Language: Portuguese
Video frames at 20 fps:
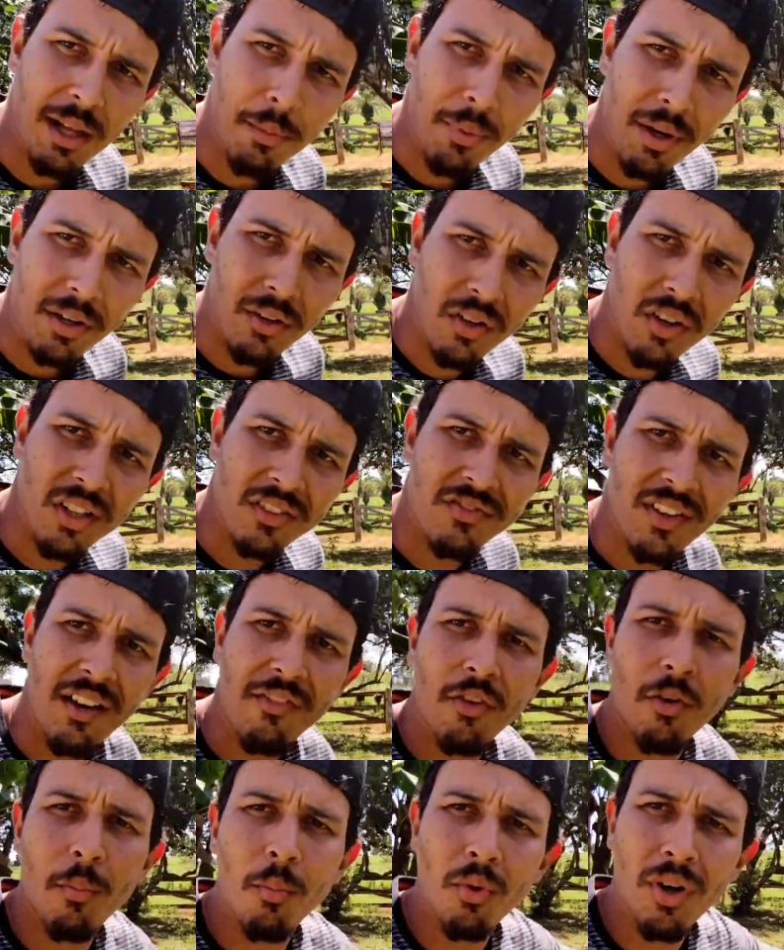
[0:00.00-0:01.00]
lá para nós, vai
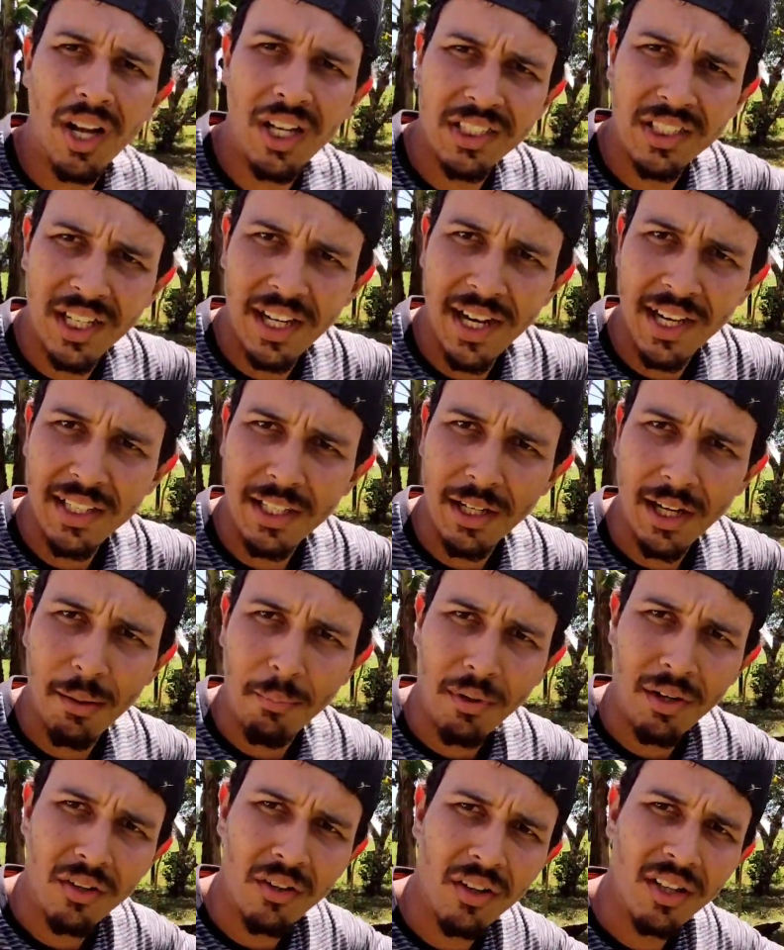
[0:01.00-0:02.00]
formular dieta lá
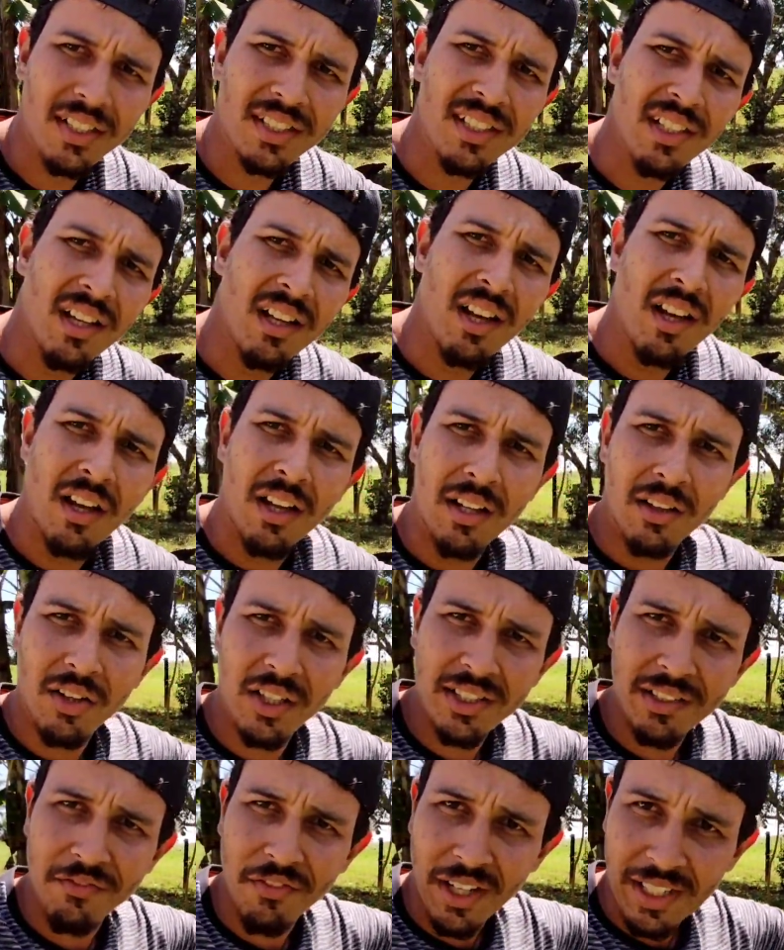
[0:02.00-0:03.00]
para nós.
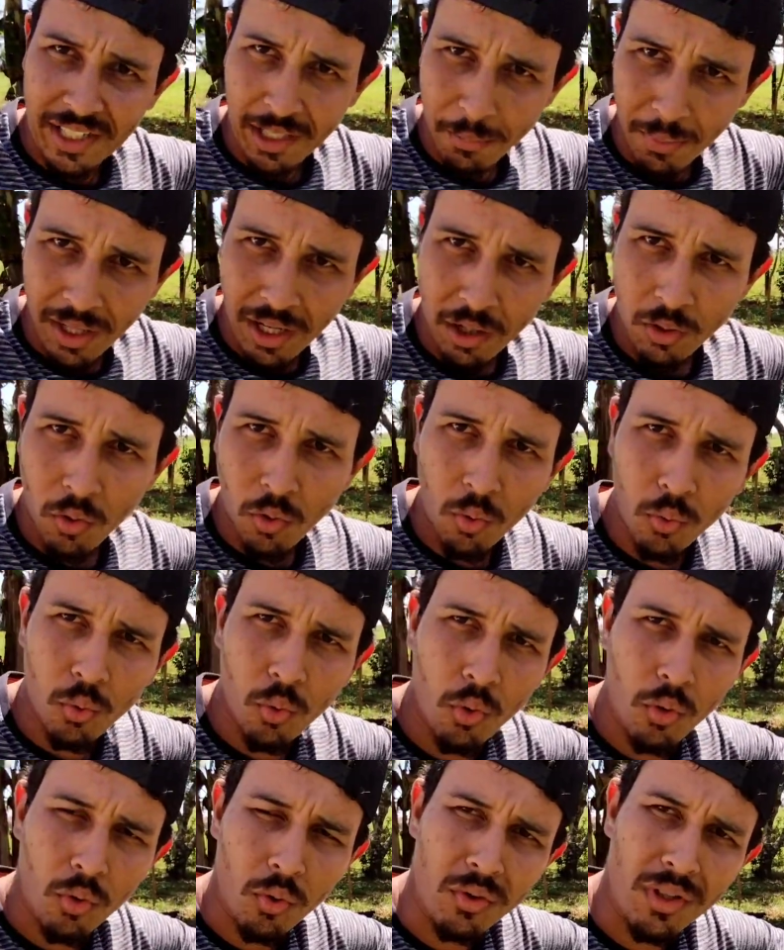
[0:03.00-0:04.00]
Nós vai trabalhar com o
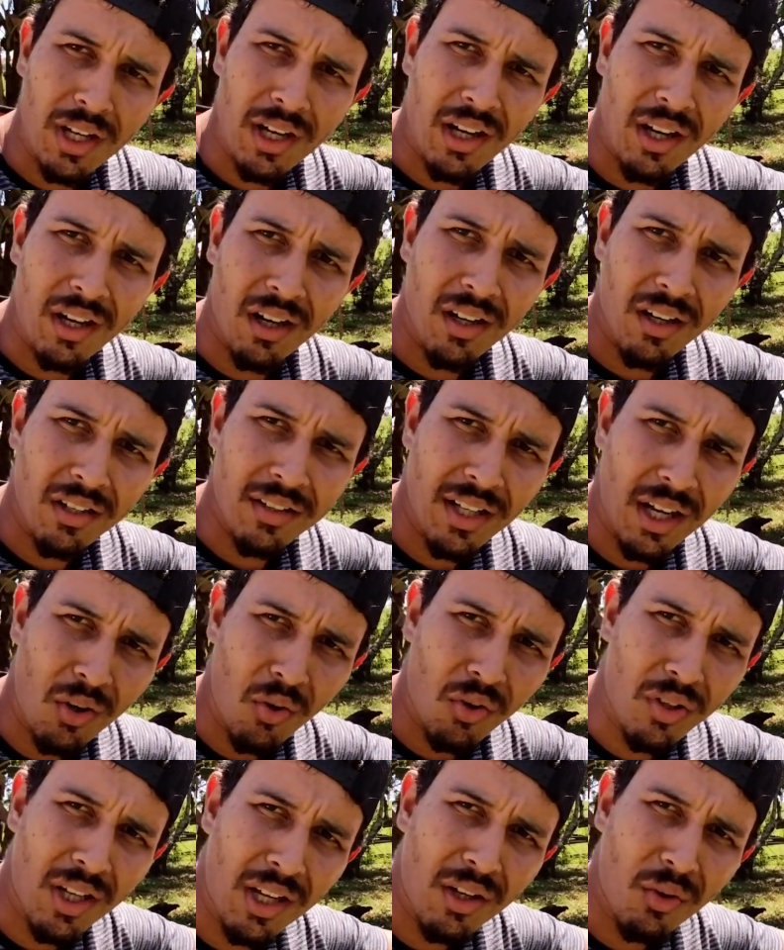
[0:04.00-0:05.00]
núcleo da, da
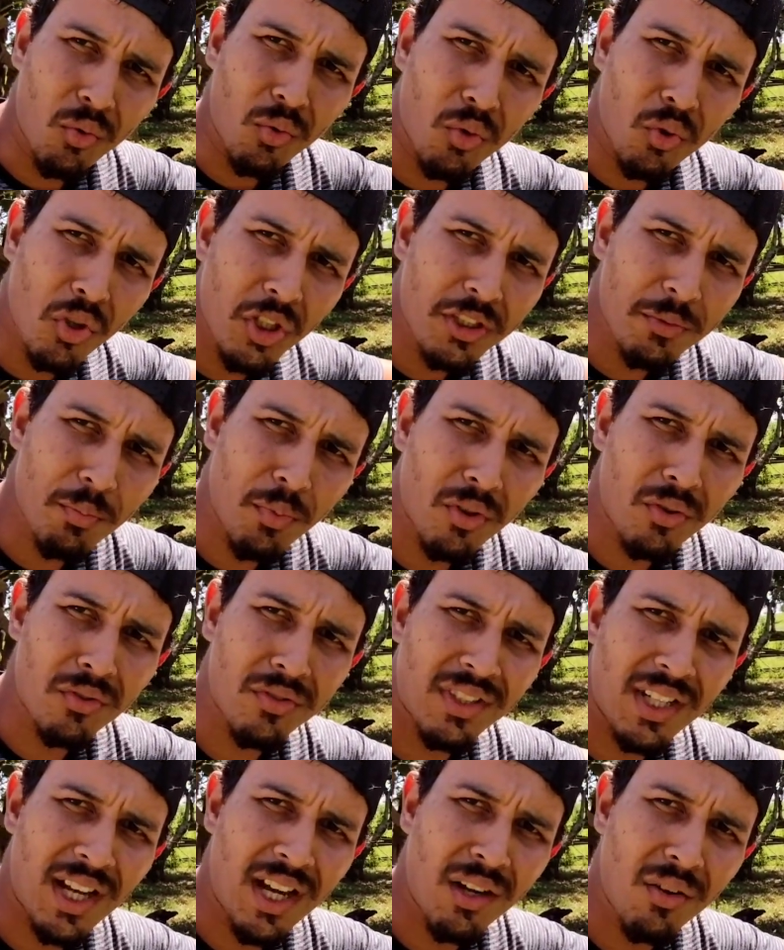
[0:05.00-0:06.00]
Conan, o
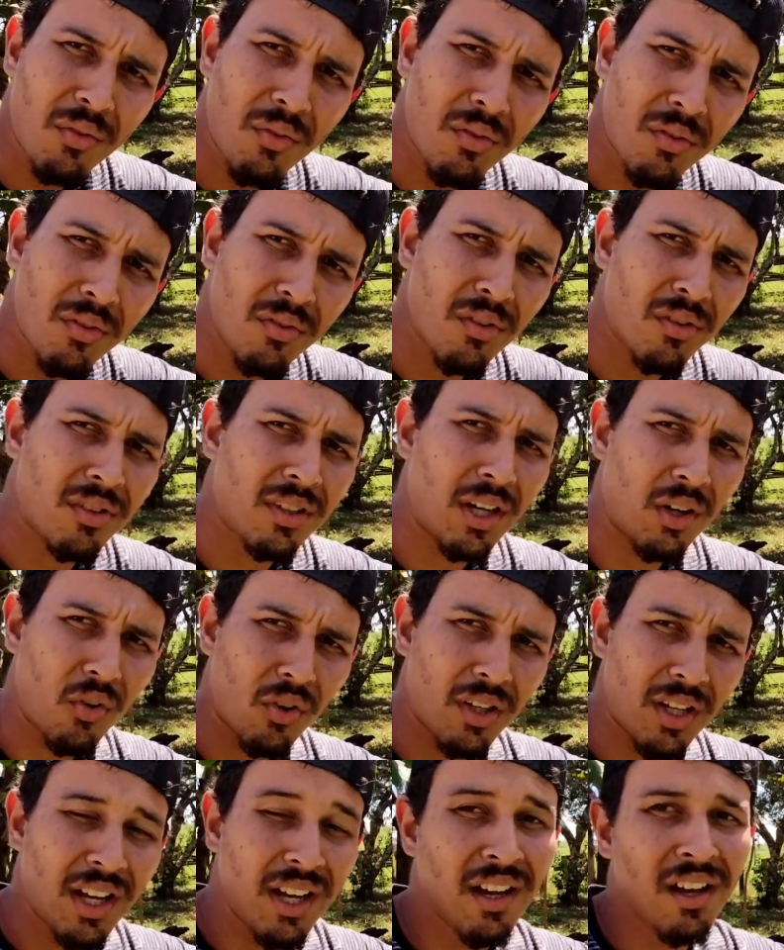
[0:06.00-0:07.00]
2.0 da
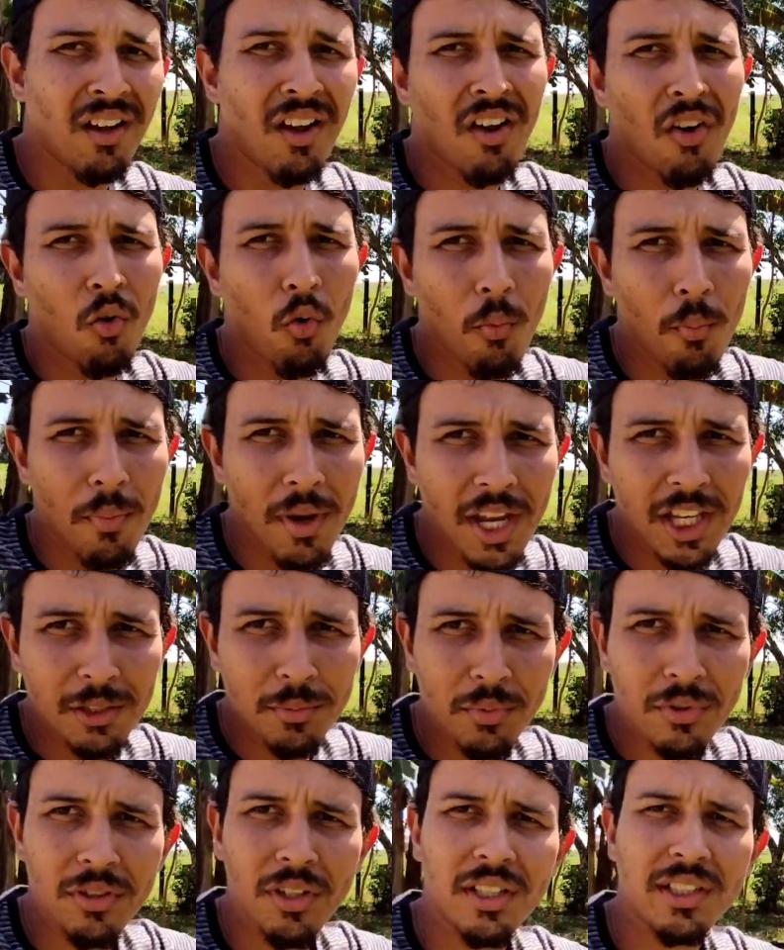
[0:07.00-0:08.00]
Conan, o
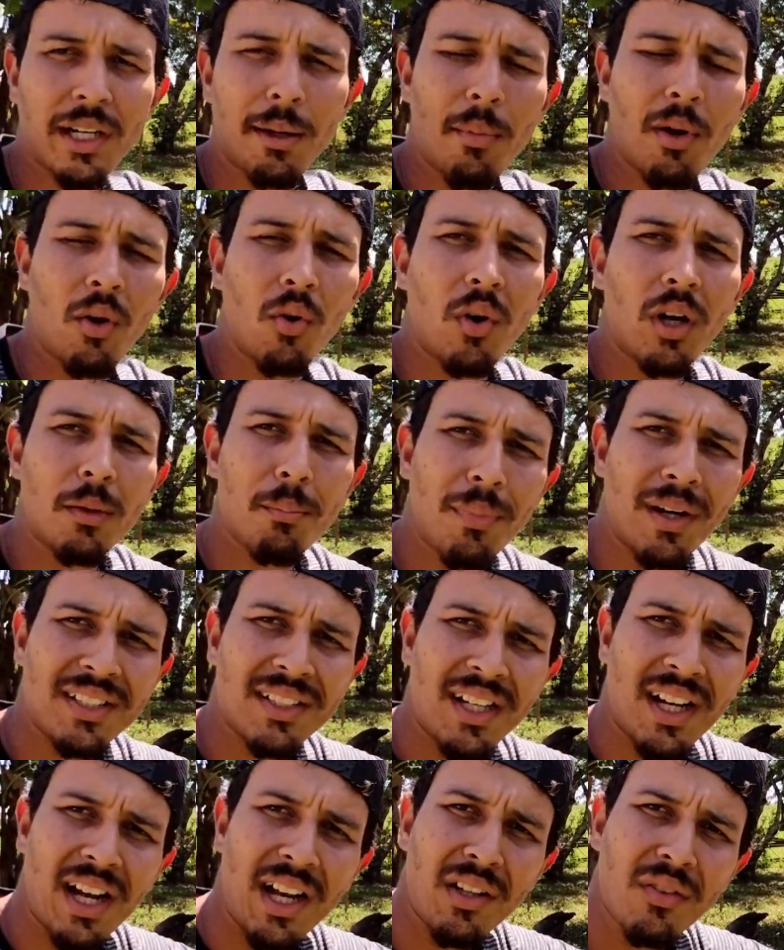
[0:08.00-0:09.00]
mesmo que nós trabalhou ano
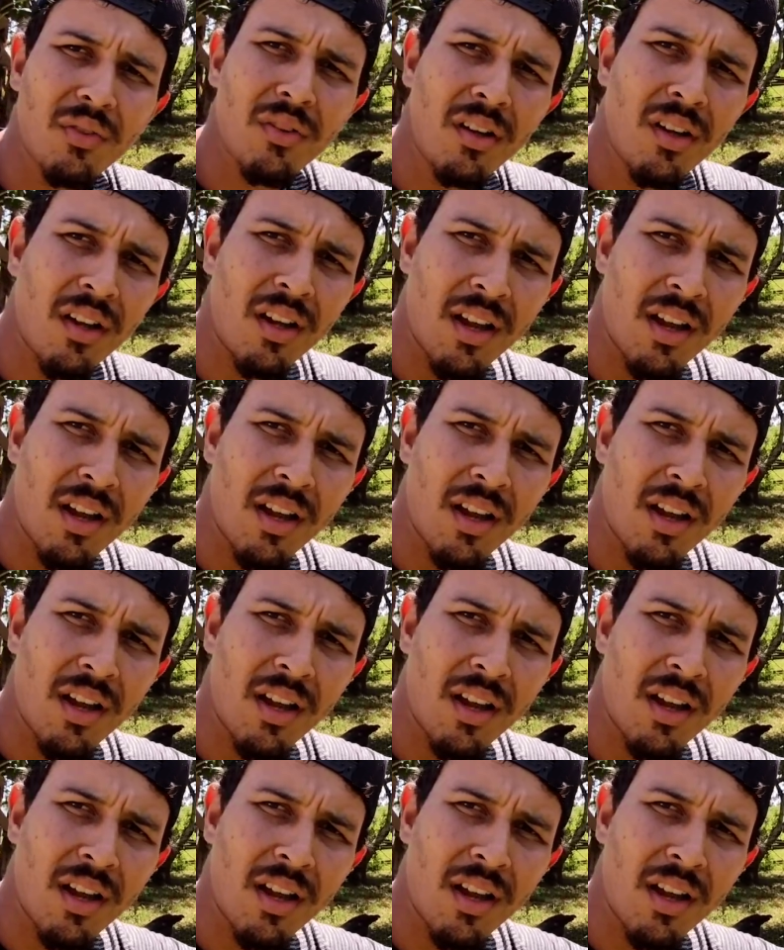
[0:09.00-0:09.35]
passado.